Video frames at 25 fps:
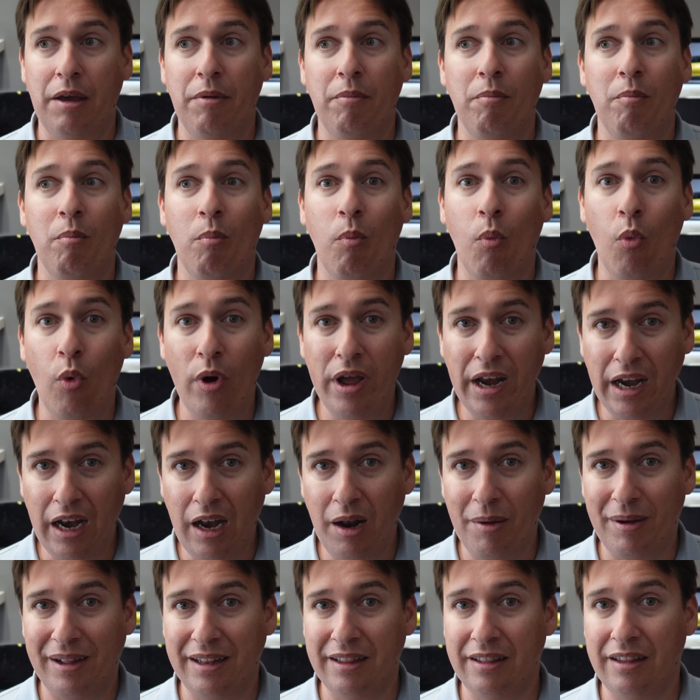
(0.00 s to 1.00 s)
muy
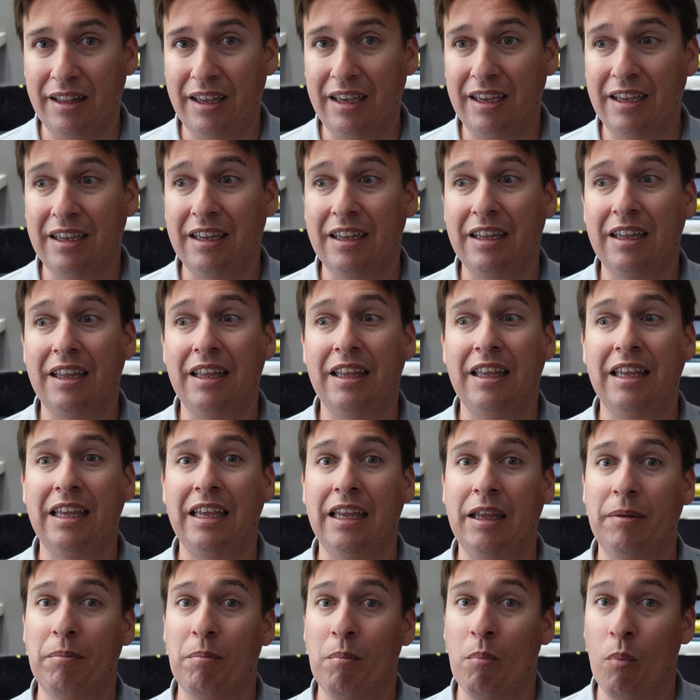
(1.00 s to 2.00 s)
relevante
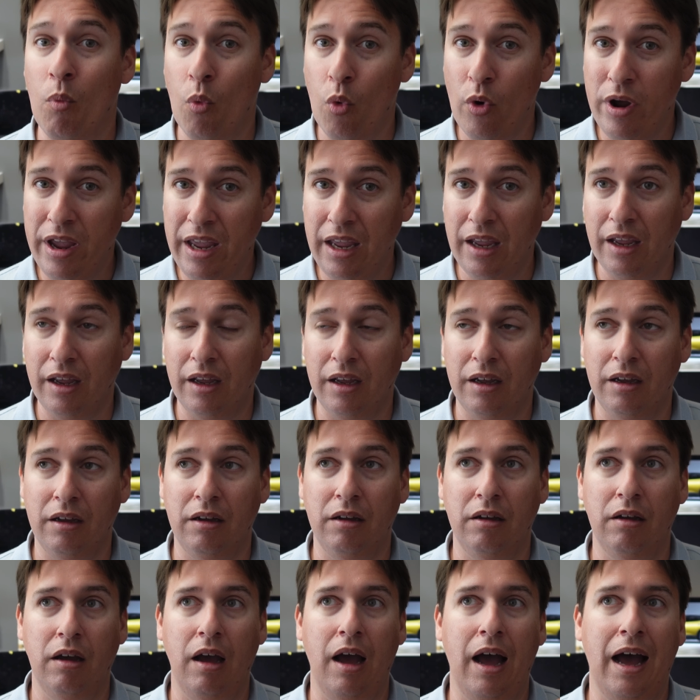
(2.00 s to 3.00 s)
y muy
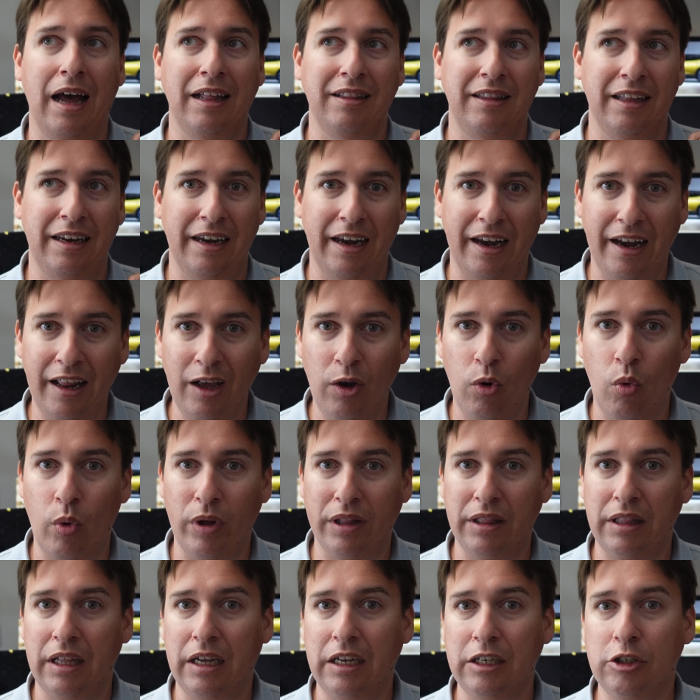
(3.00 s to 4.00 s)
a tener en
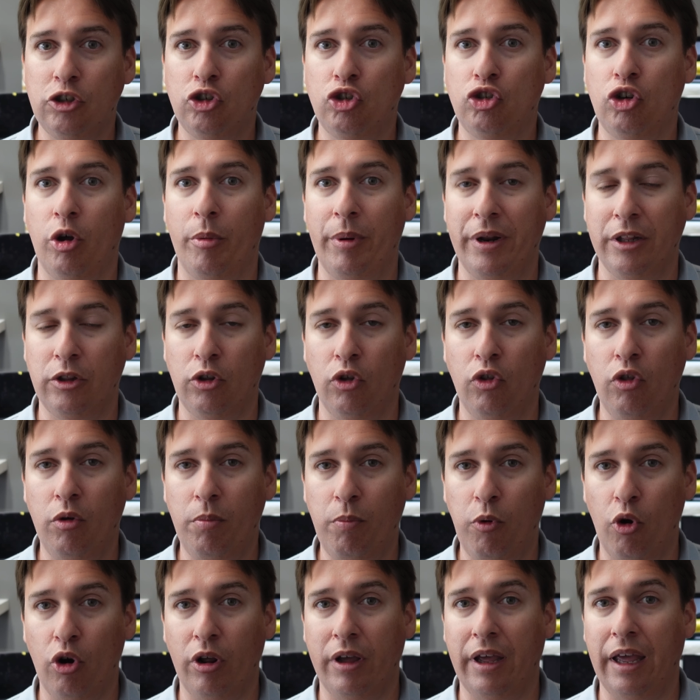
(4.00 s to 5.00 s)
cuenta, sobre todo
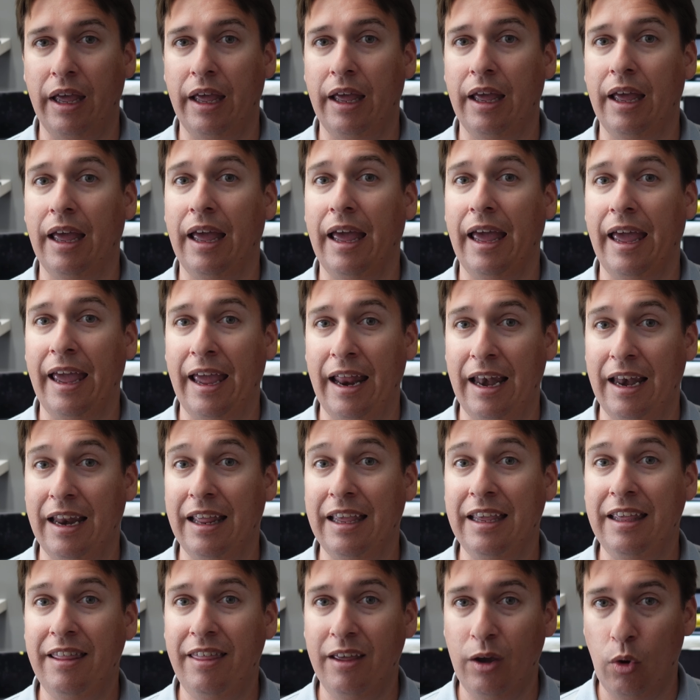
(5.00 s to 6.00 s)
porque el
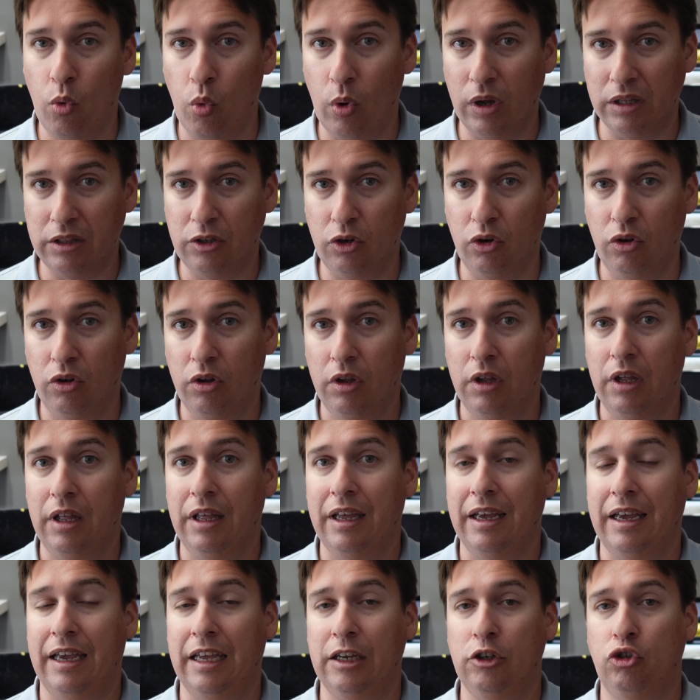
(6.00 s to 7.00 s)
ID4,
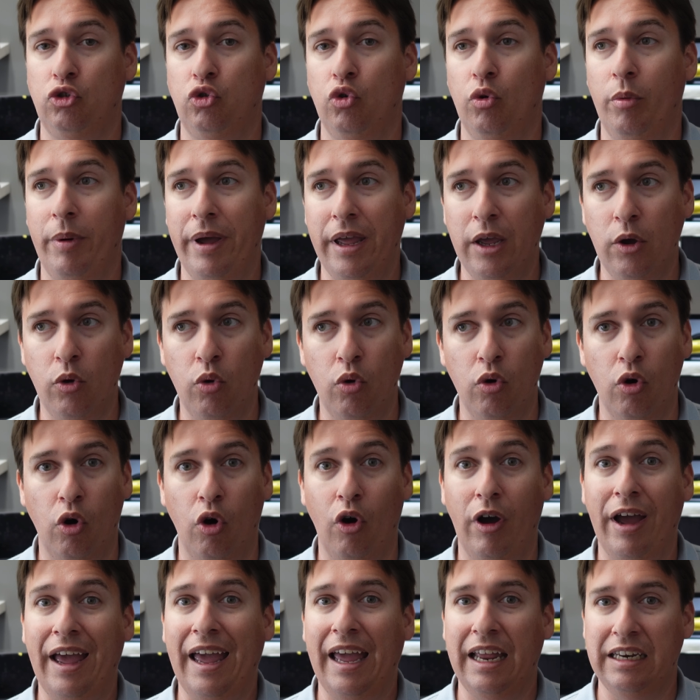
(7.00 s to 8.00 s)
que es su
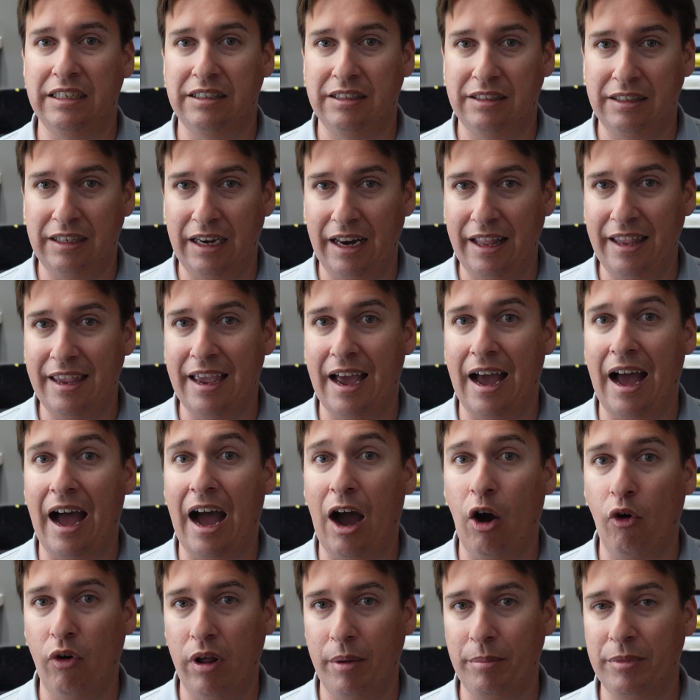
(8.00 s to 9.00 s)
vehículo estrella
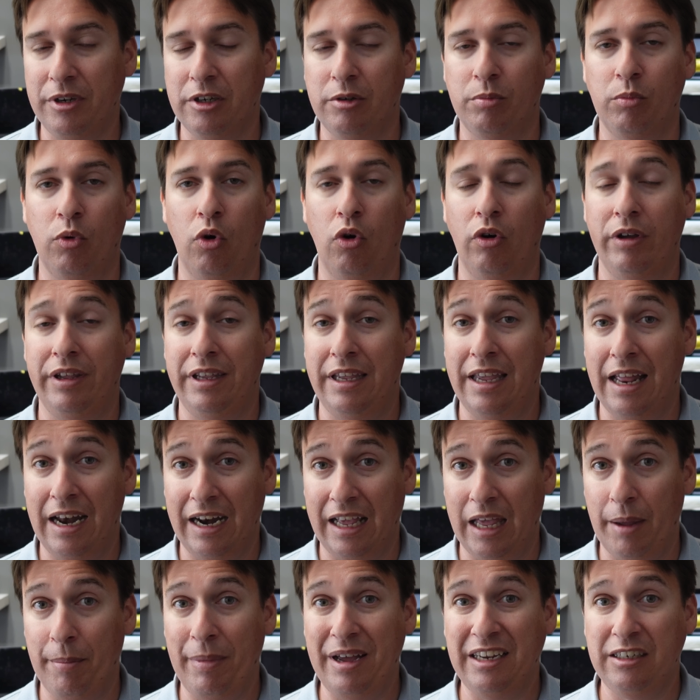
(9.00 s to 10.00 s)
ahora mismo y el
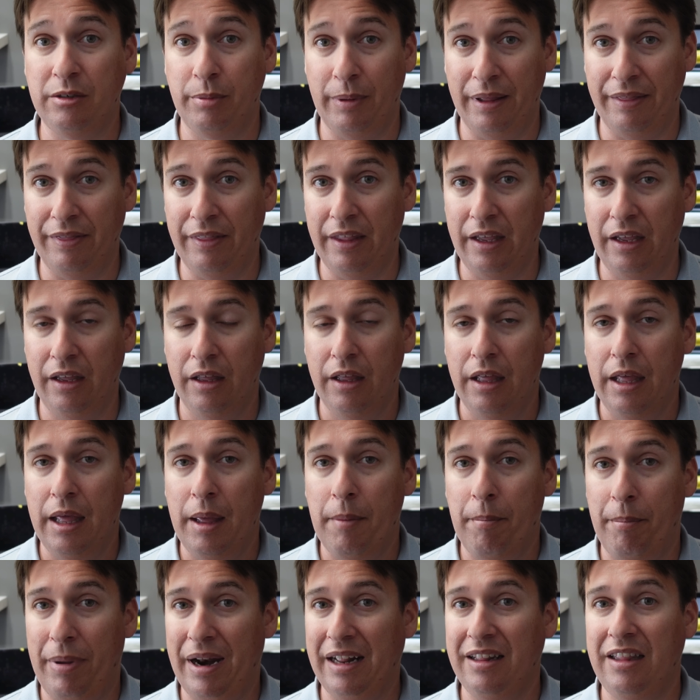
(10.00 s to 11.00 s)
que más vende,
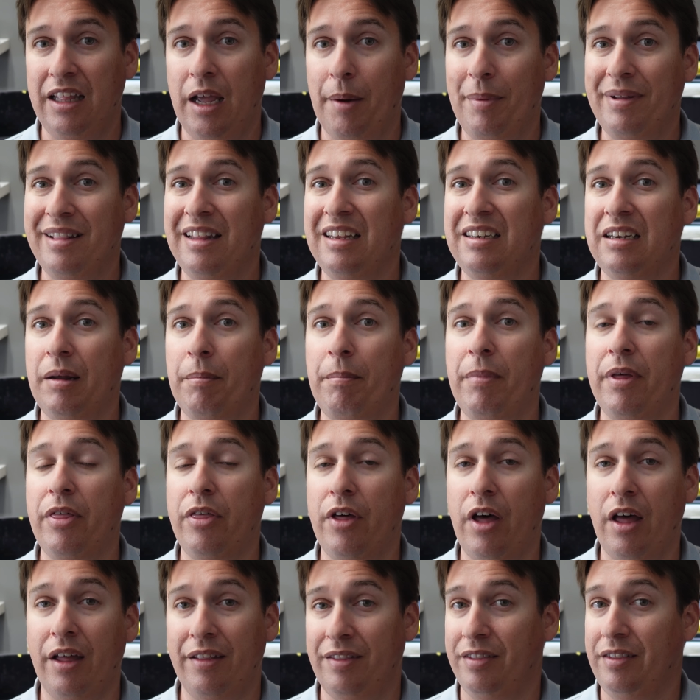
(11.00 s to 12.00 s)
prácticamente se ha
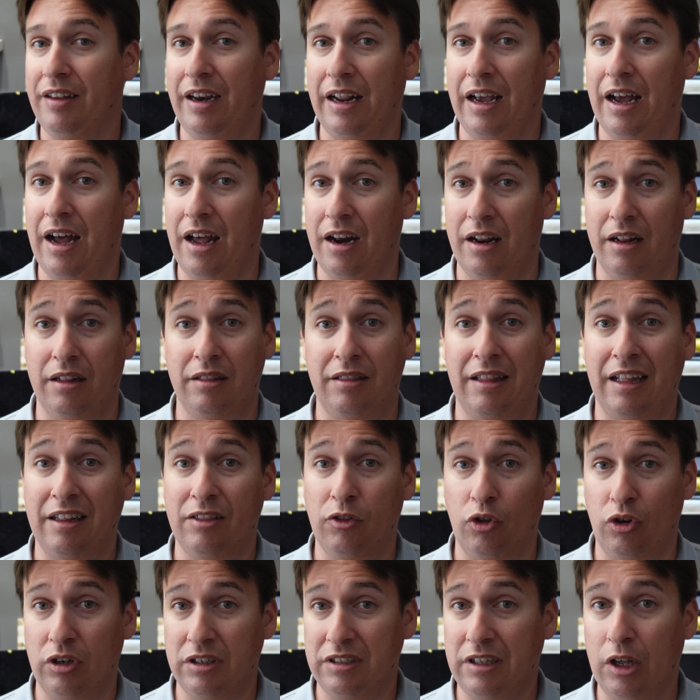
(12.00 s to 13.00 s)
empezado a entregar,
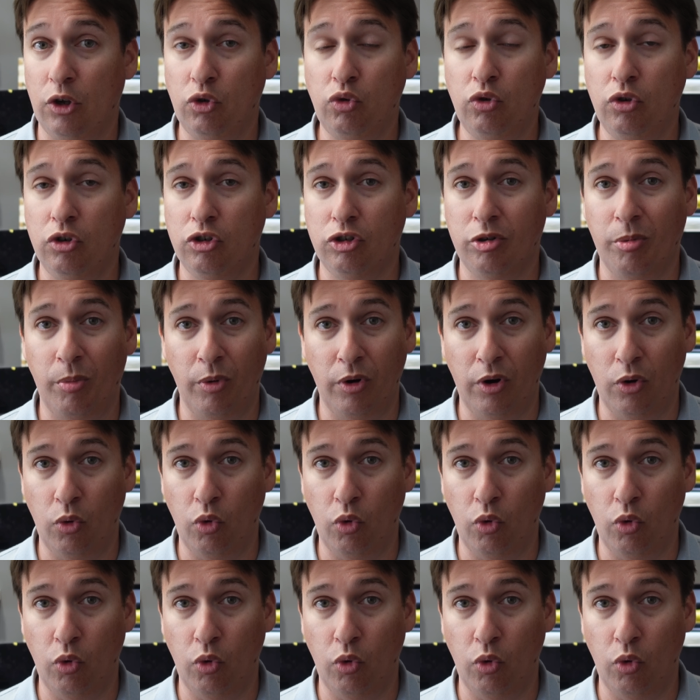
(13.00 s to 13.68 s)
tanto en Estados Unidos como en